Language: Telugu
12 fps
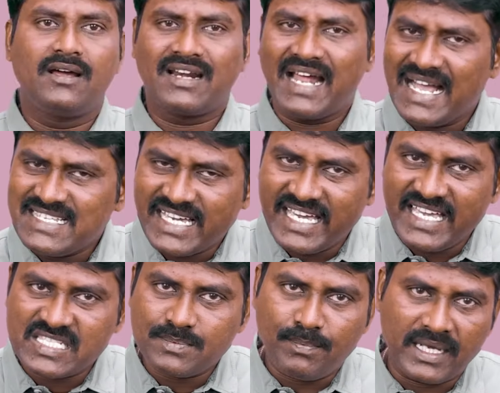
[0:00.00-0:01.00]
రాజకీయ
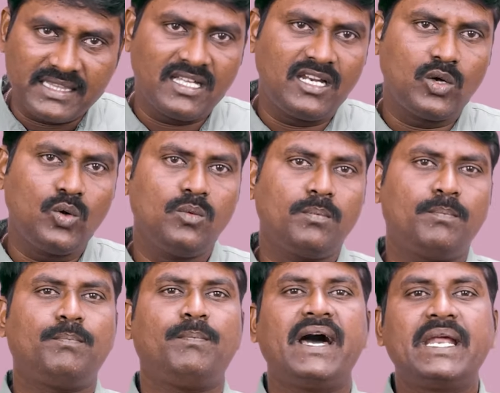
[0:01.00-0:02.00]
స్పందనకు
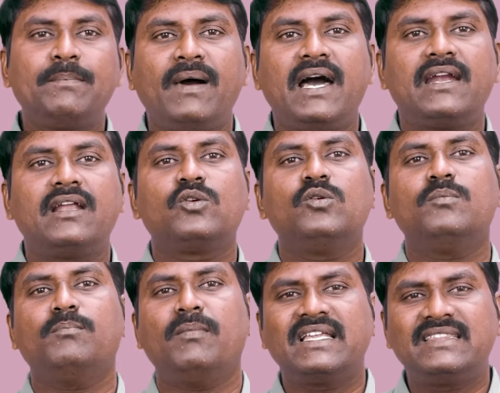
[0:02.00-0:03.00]
పరిపాలనకు
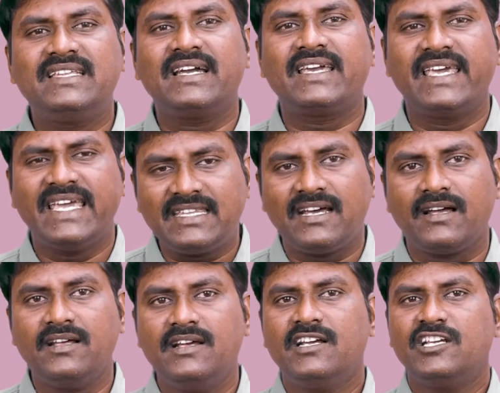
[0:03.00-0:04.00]
మధ్య గీత
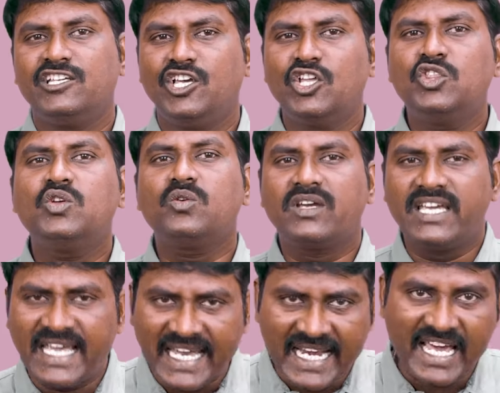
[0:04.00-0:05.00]
ఎందుకు
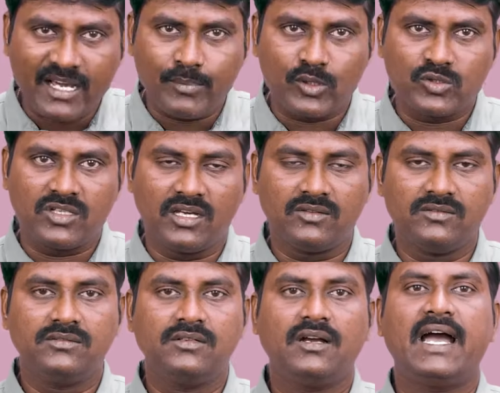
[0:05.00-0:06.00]
గీయలేకపోతున్నారు
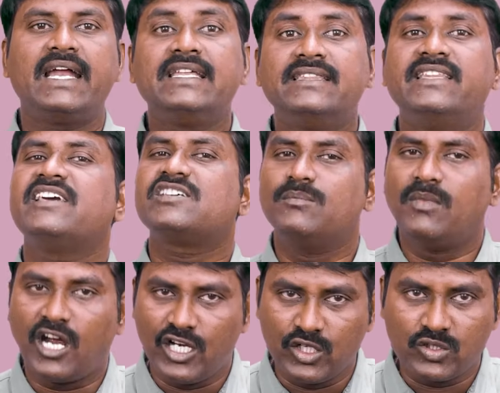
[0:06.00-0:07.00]
అని దేశం
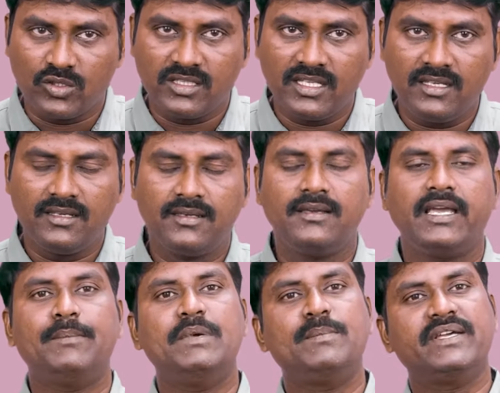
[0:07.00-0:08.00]
అడుగుతోంది
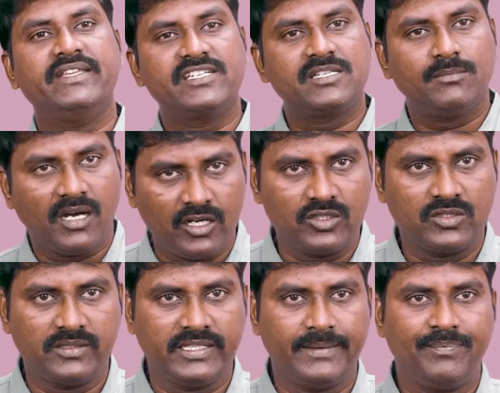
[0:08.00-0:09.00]
ఏబీపీ దేశం
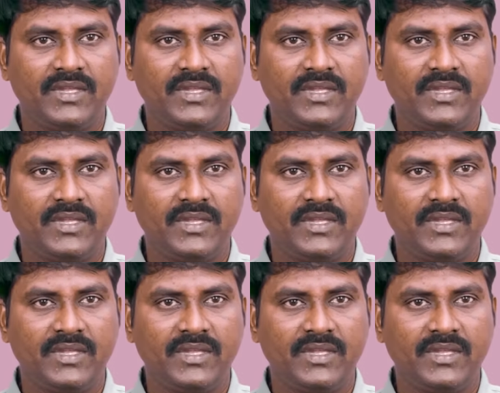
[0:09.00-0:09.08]
అడుగుతోంది